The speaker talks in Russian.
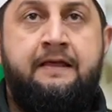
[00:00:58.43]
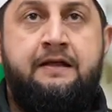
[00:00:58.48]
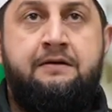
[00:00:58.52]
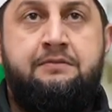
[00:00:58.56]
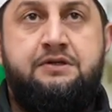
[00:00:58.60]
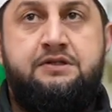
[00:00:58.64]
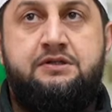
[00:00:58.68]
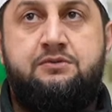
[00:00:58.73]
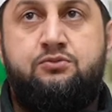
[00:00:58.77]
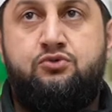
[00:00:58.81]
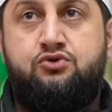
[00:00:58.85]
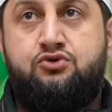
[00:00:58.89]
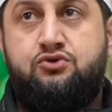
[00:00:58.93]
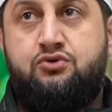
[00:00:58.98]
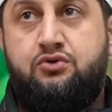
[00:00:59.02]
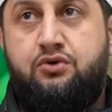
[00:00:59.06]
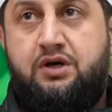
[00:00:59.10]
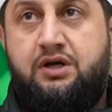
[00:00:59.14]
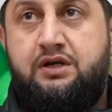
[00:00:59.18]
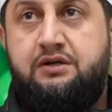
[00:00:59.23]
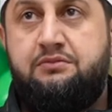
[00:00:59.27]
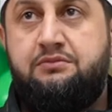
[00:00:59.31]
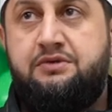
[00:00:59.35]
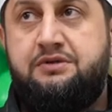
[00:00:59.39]
потому что
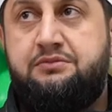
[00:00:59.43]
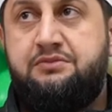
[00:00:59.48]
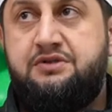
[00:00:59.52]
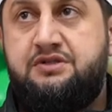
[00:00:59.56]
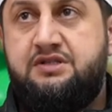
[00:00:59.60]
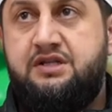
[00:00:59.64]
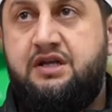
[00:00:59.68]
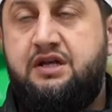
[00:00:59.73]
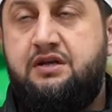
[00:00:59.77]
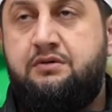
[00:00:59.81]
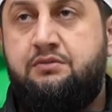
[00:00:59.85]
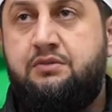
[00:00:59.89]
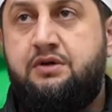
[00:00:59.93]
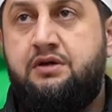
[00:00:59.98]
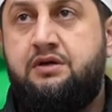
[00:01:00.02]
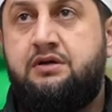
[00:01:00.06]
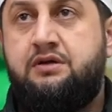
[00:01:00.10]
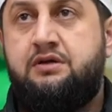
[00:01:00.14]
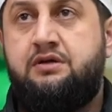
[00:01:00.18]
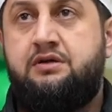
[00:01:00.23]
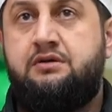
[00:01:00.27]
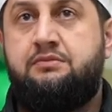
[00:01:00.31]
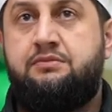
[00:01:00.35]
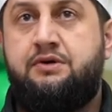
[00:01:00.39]
алимы, мы знаем,
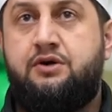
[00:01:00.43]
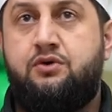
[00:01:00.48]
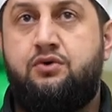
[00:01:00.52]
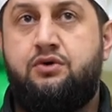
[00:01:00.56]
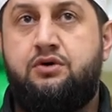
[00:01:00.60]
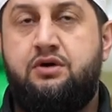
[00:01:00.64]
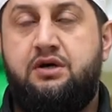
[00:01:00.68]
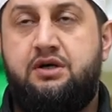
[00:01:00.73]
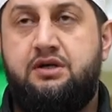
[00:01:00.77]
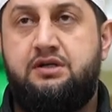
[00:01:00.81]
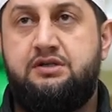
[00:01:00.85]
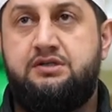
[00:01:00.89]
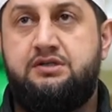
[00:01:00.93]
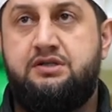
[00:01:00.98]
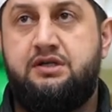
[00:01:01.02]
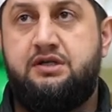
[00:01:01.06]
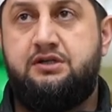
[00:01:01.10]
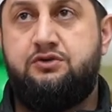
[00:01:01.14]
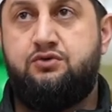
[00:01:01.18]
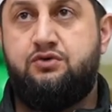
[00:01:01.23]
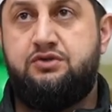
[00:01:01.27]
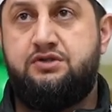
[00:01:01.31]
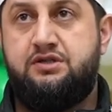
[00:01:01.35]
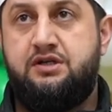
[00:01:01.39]
пророк,
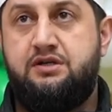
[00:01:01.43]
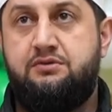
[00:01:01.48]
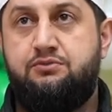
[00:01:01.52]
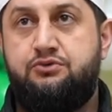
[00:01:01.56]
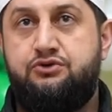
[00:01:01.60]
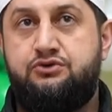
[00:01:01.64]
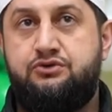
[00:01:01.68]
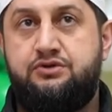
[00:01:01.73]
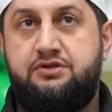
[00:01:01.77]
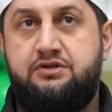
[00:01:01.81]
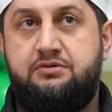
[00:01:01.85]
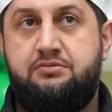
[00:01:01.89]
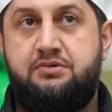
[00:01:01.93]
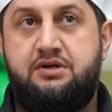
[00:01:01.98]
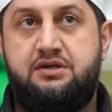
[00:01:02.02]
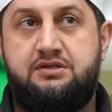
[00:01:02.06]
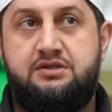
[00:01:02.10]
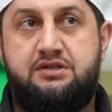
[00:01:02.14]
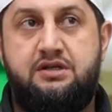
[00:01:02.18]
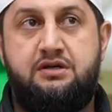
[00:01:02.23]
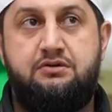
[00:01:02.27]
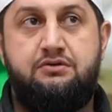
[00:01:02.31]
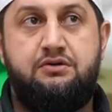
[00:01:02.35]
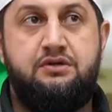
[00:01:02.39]
алейсалату вассалям, после себя
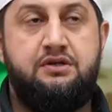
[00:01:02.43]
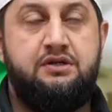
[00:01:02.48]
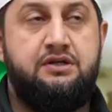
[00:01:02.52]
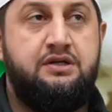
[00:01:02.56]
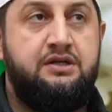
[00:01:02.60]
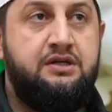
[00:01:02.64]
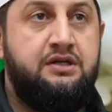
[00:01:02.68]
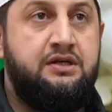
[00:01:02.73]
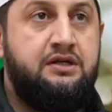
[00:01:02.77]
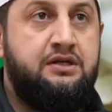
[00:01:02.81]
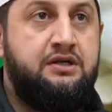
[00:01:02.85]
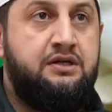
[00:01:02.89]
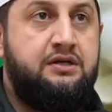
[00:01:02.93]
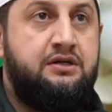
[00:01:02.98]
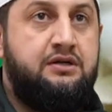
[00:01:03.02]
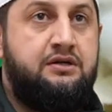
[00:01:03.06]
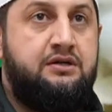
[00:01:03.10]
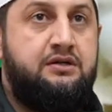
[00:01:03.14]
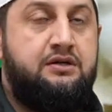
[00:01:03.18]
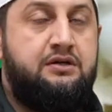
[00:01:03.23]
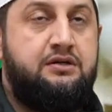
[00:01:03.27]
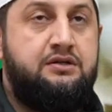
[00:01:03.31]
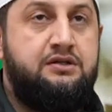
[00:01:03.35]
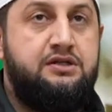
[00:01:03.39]
оставил
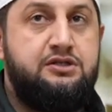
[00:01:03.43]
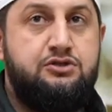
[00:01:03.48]
э, ни